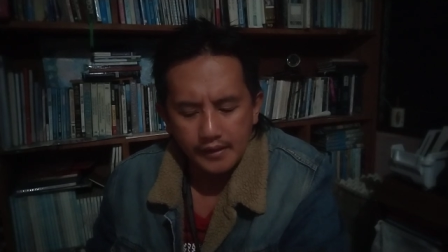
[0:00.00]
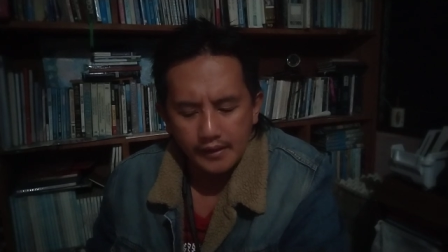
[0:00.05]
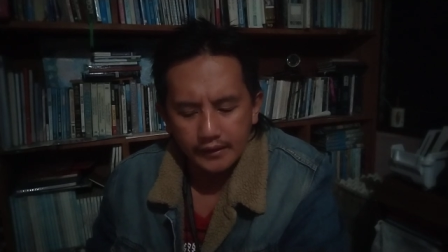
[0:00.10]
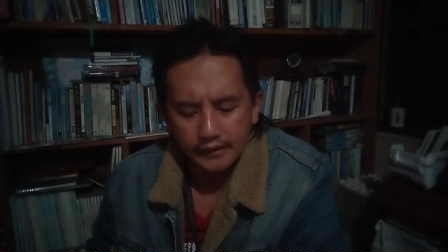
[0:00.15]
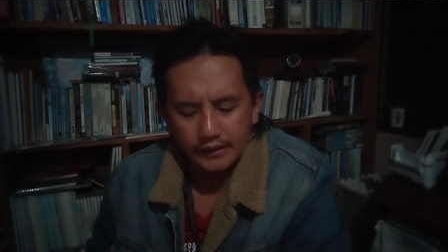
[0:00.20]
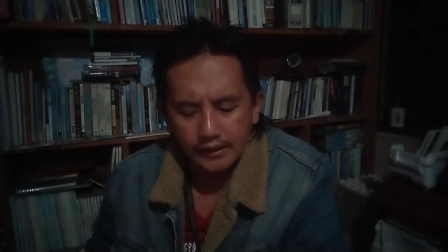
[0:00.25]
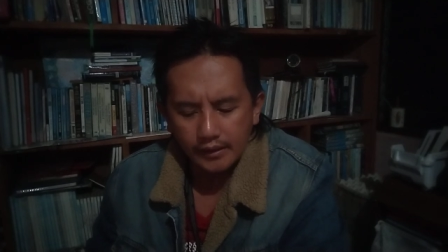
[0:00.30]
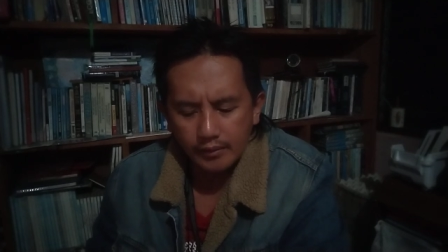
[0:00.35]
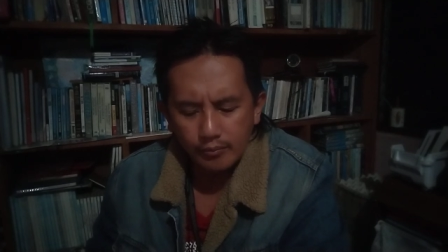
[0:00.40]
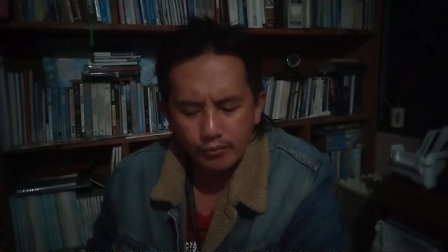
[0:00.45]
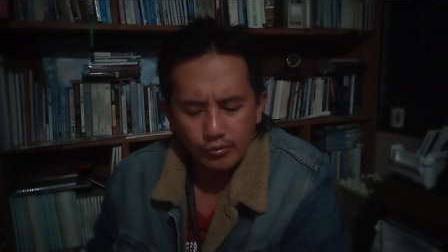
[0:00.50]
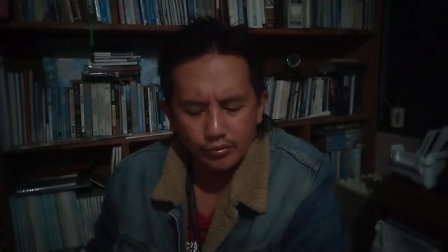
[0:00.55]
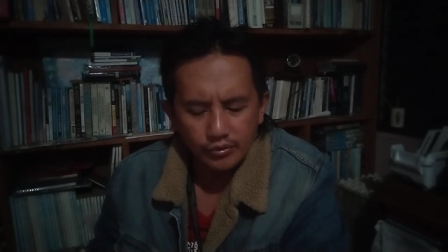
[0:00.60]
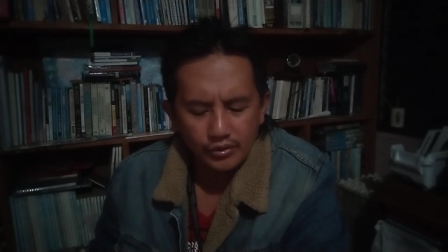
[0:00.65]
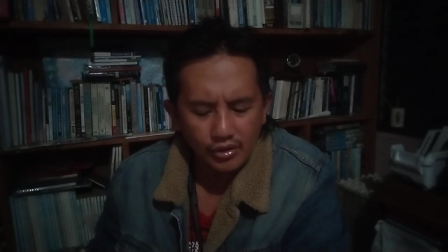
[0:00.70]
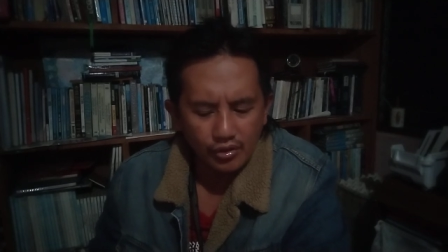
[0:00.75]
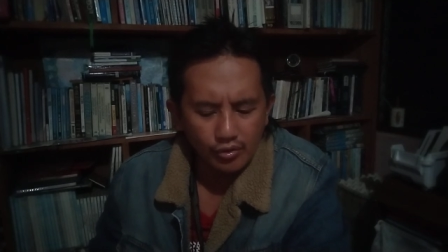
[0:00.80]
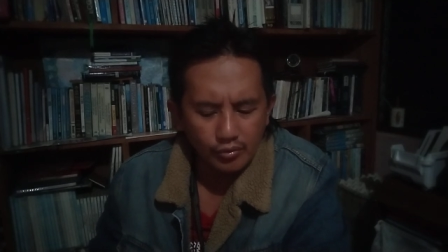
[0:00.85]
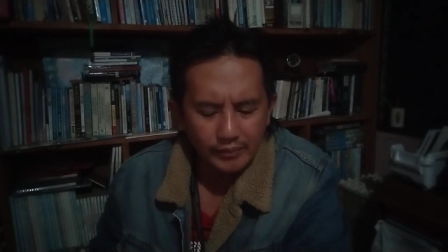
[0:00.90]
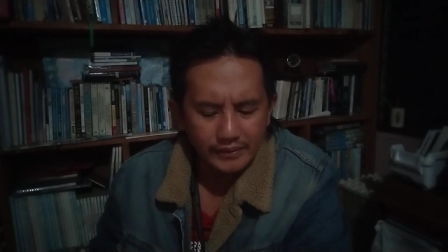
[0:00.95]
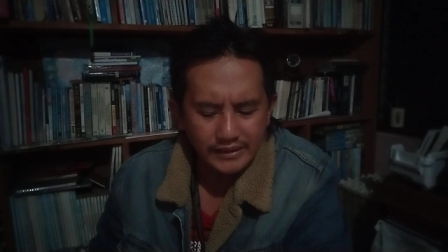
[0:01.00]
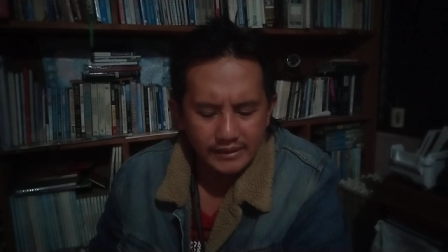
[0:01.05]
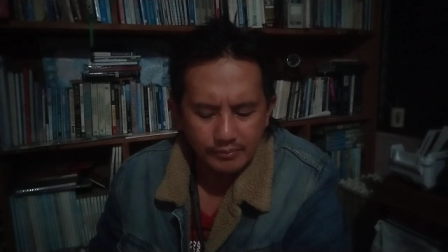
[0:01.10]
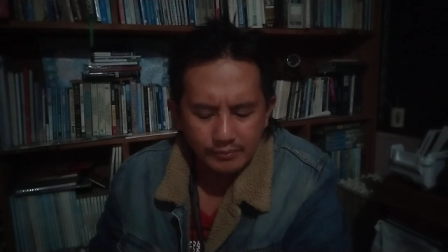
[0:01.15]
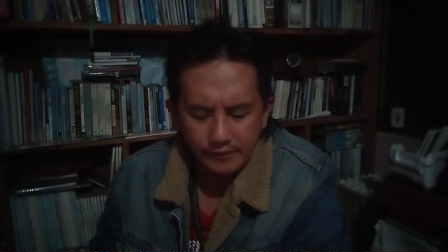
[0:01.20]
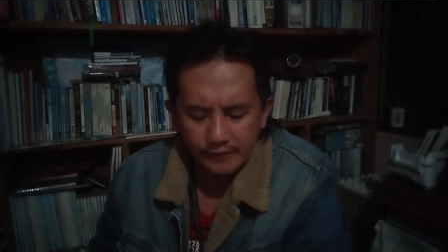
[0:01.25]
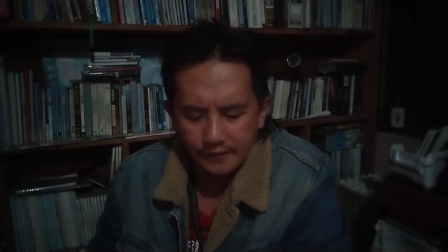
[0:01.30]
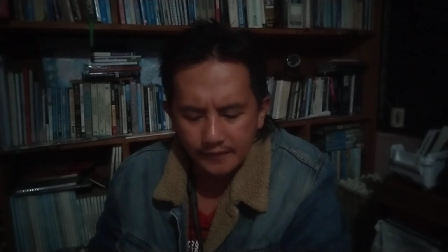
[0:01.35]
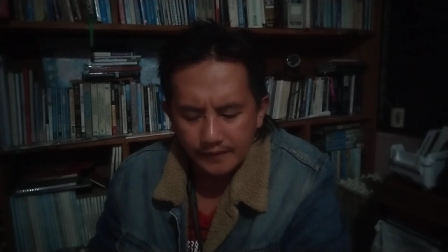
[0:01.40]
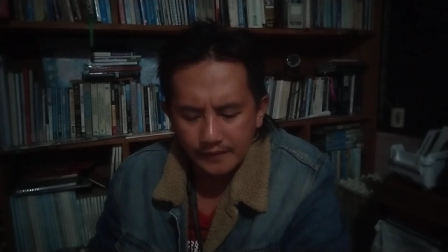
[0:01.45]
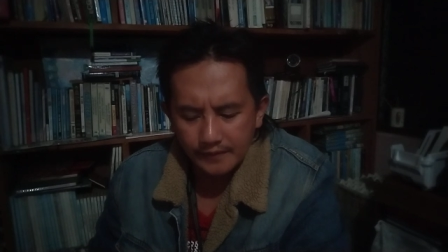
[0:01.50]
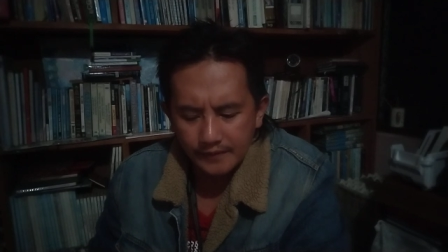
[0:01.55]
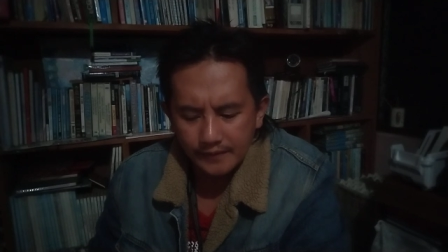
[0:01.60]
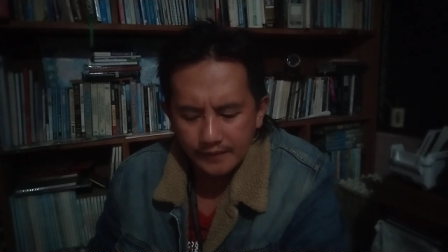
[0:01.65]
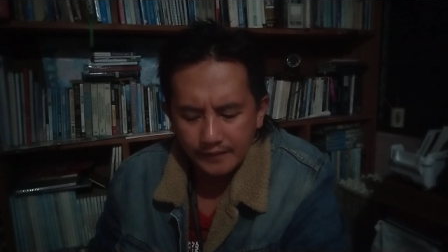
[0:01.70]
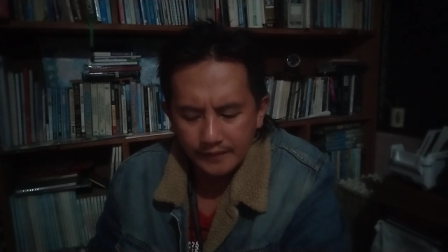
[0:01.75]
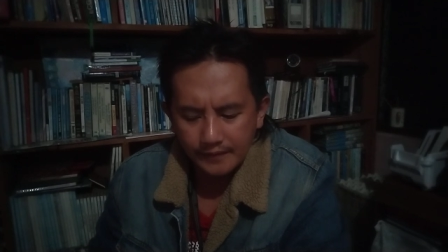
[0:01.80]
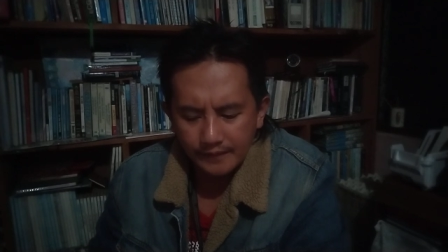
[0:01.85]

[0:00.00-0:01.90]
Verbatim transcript: Iti libro ti Roma chapter